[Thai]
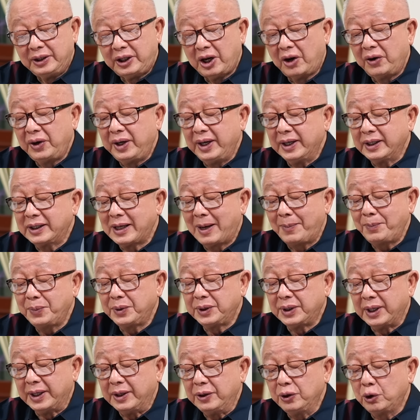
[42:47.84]
เจ้าที่ทรัพ
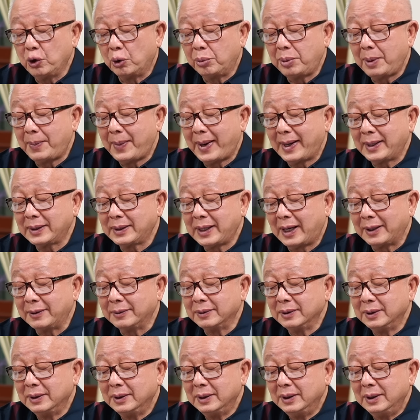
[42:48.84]
ย์สินส่วนพระมหากษัตริ
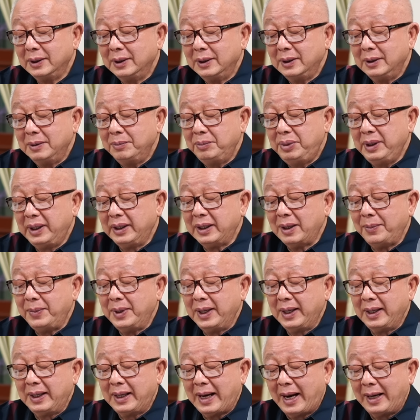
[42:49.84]
ย์เพื่อดำ
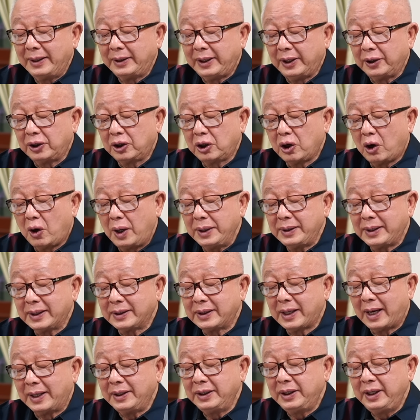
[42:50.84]
เนินการติดต่อจัด
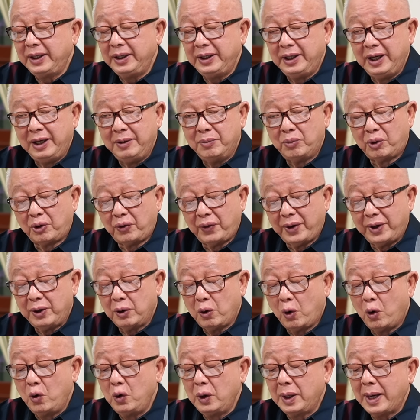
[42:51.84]
สรรที่ดินบริเวณ
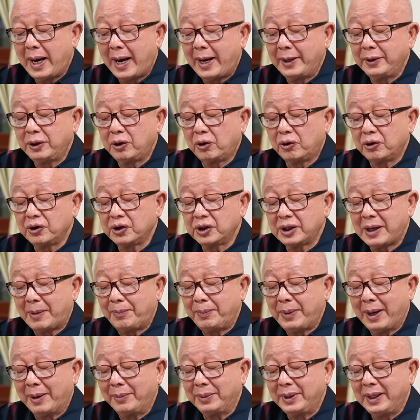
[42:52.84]
องค์การโทรศัพ
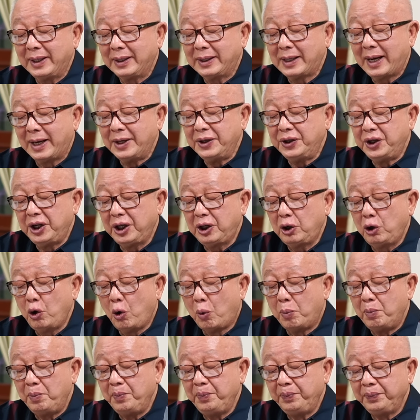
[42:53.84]
ท์แห่งประเทศไทยชิดล
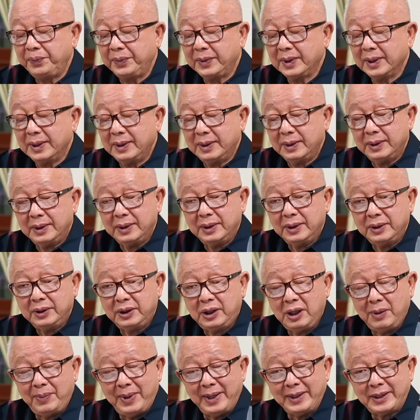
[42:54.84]
ม
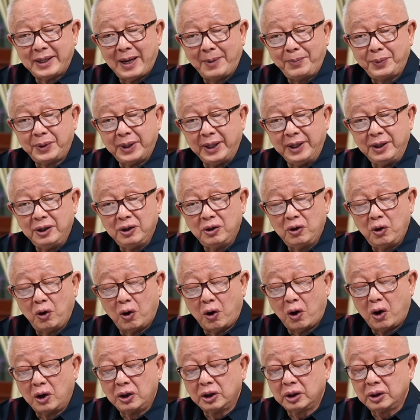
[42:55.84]
ซึ่งเป็นทรัพย์สินข
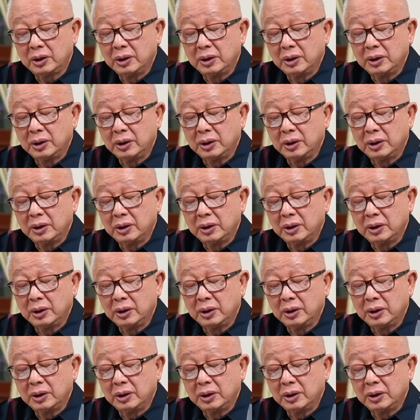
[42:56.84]
อง